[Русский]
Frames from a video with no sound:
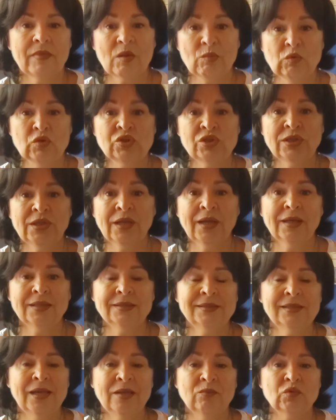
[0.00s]
Мужчина
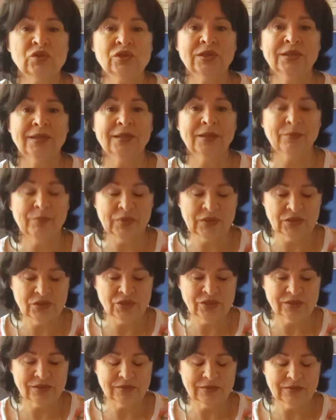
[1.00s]
хозяин, мужчина
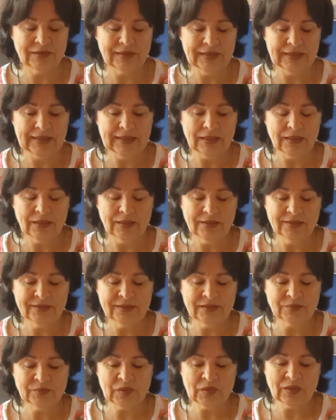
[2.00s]
добытчик.
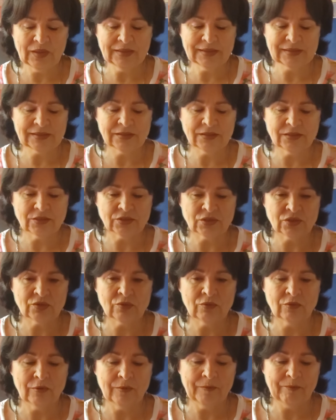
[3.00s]
Здесь показано,
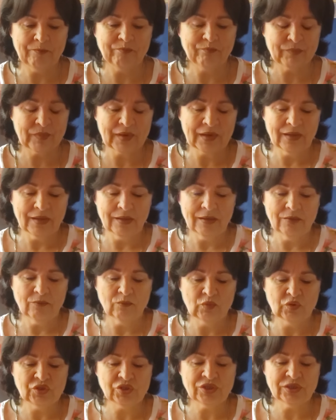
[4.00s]
что
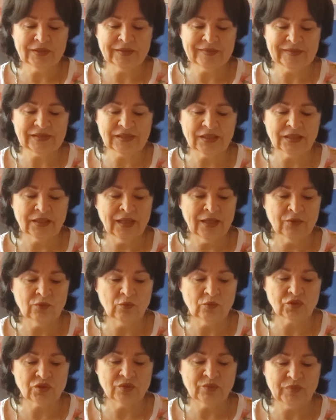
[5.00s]
Мужчина всегда
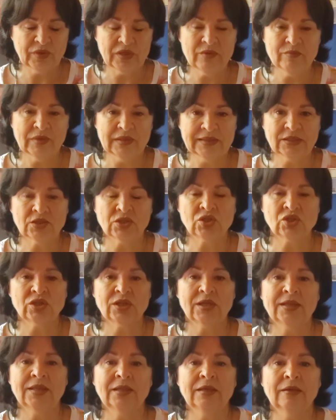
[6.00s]
должен принимать
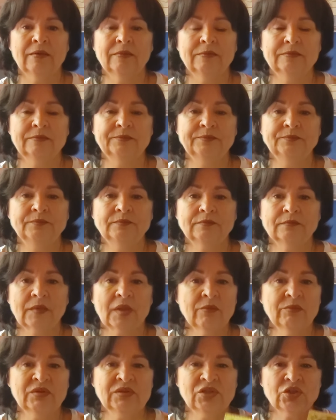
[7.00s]
решения,
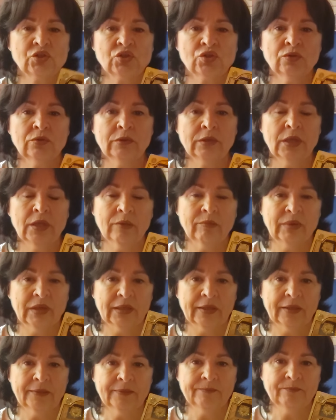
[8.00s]
как бы тяжело не
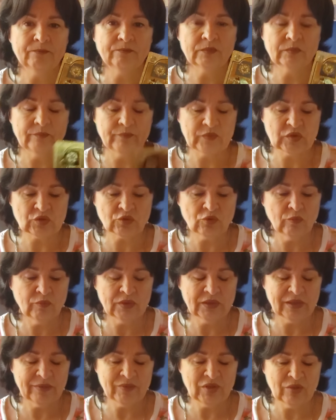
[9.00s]
было, что
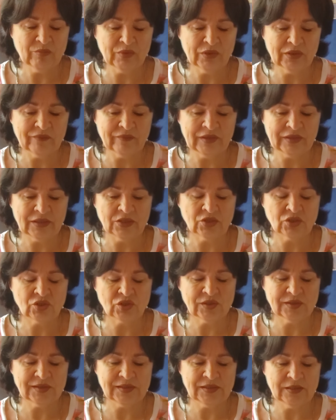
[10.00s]
бы там ни было в этой
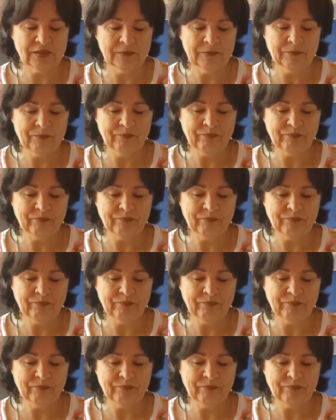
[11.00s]
жизни.